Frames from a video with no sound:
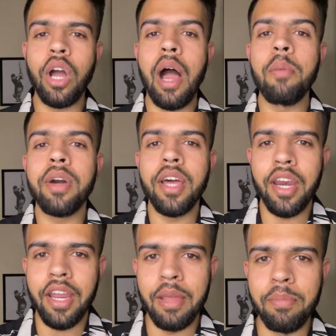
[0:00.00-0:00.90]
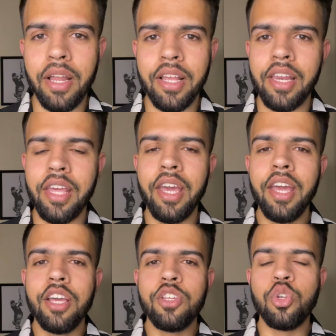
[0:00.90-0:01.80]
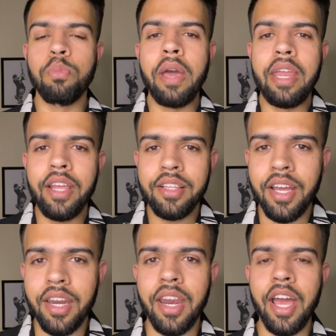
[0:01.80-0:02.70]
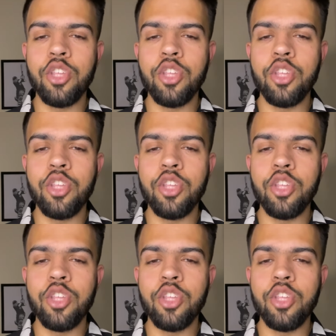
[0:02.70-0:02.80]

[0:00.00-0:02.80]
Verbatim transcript: काम कर रहा है नेपाल के लिए जो मेहनत कर रहा है